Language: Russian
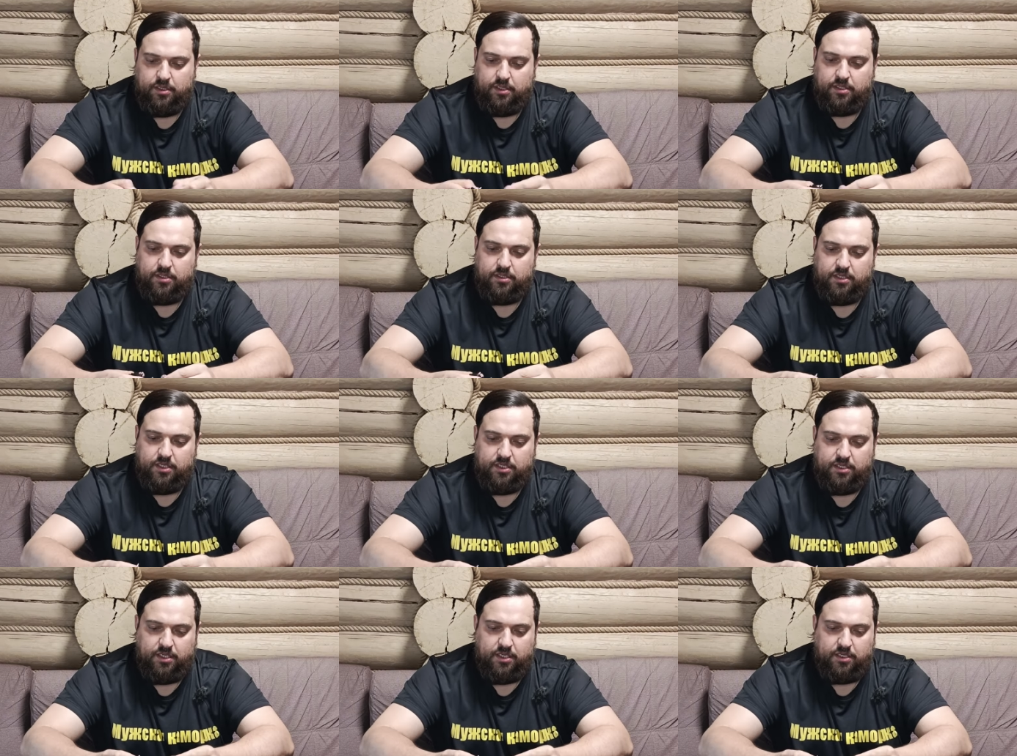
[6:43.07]
И это
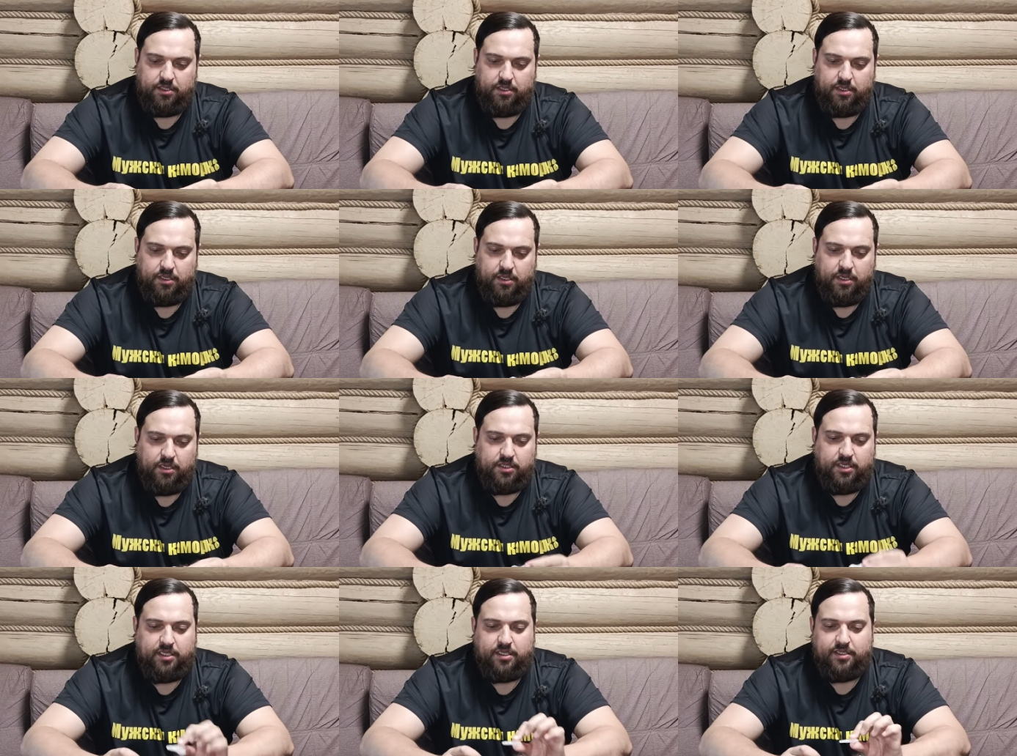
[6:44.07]
здесь есть.
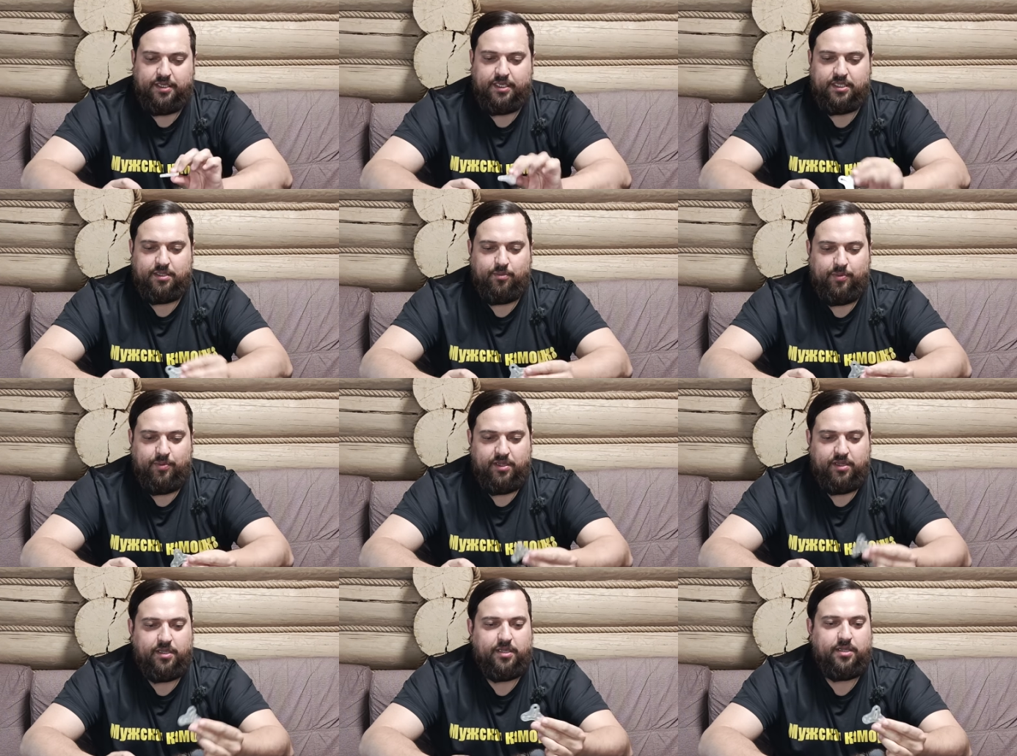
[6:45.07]
Кстати, интересный
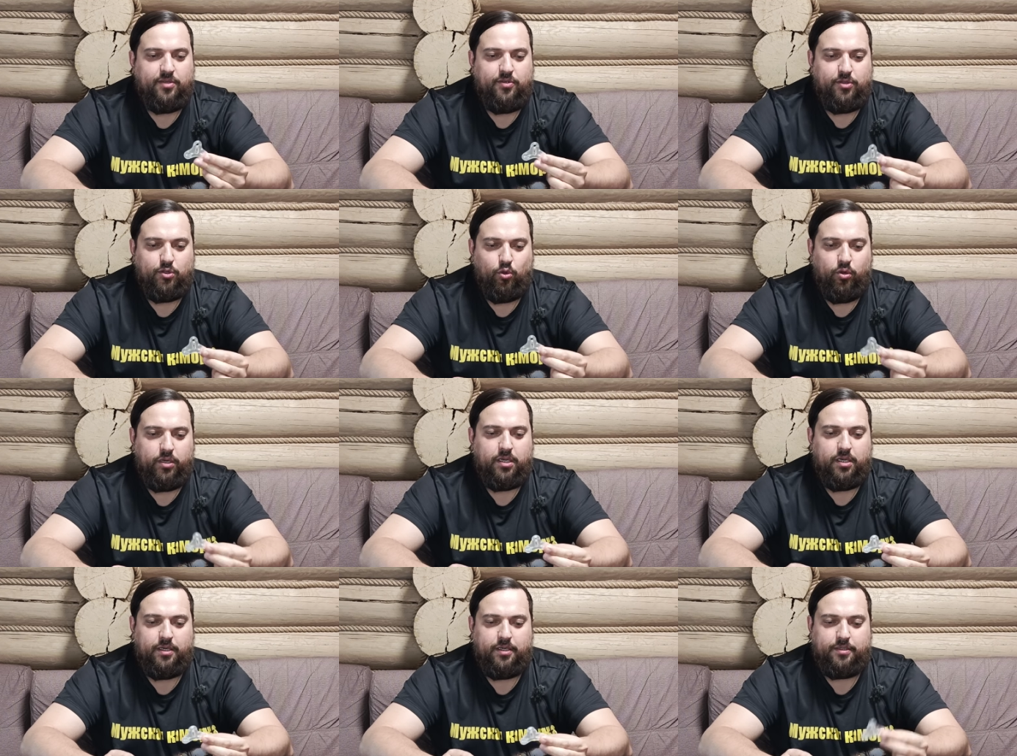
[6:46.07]
момент, это не
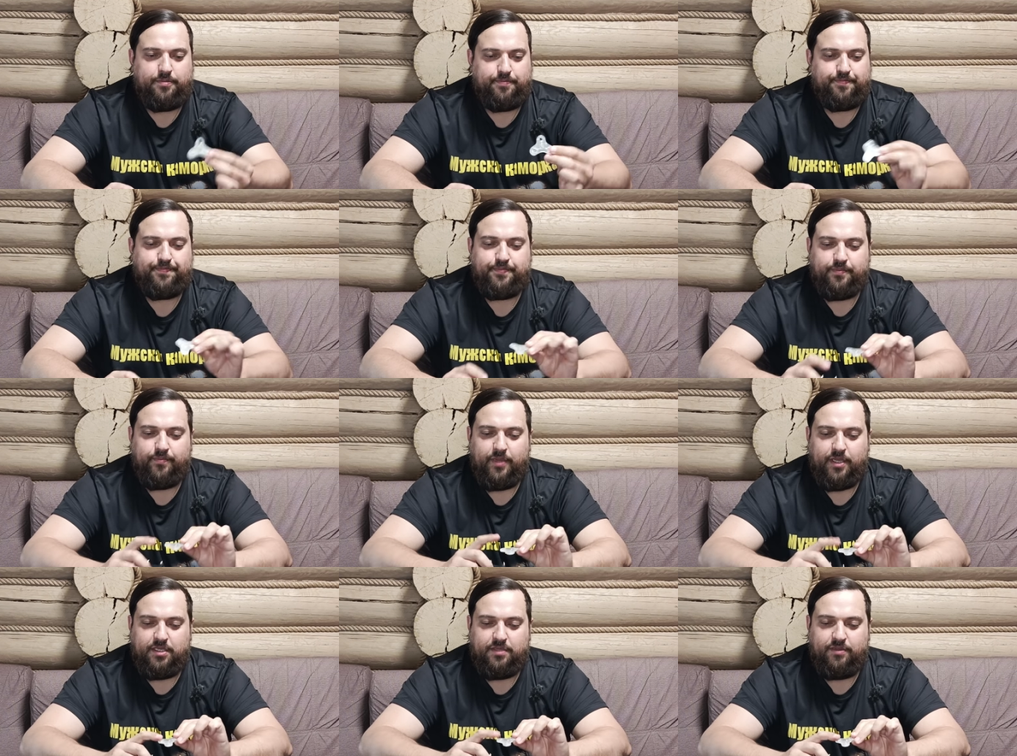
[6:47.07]
только
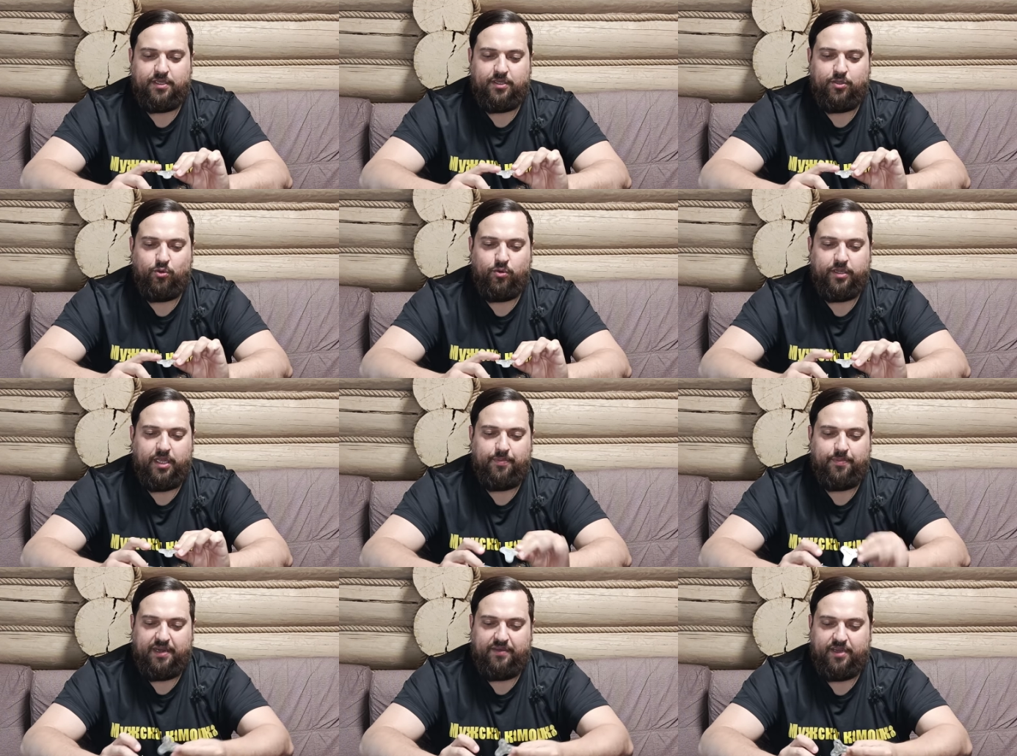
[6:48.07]
светодиод для
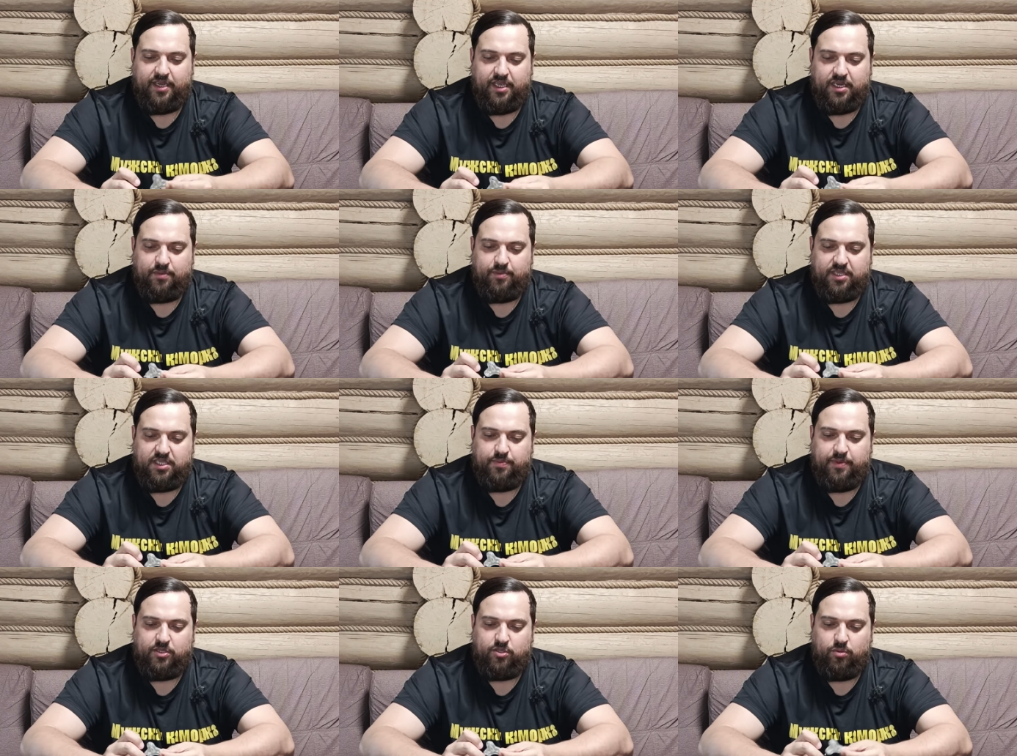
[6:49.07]
проверки
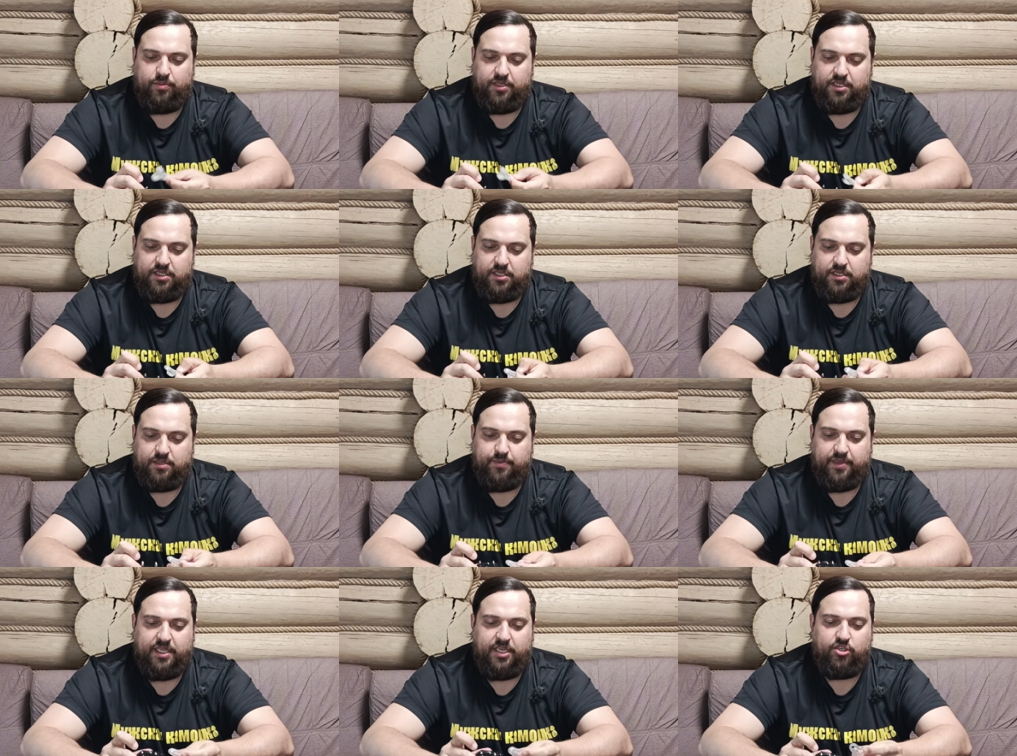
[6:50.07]
работоспособности
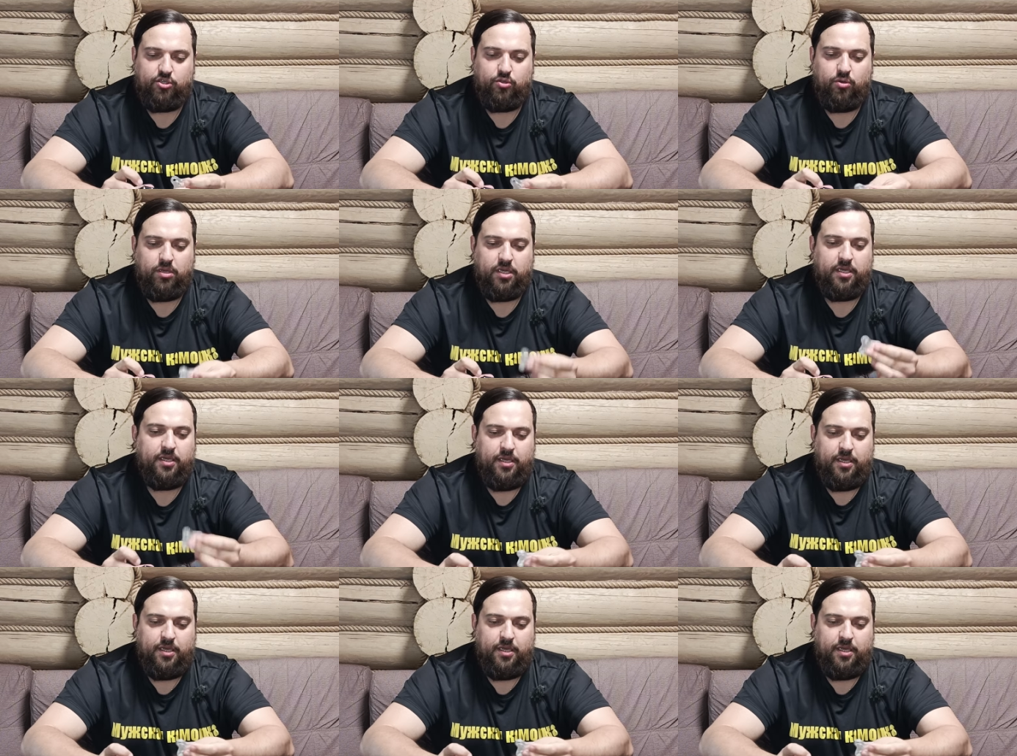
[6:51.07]
подачи тока.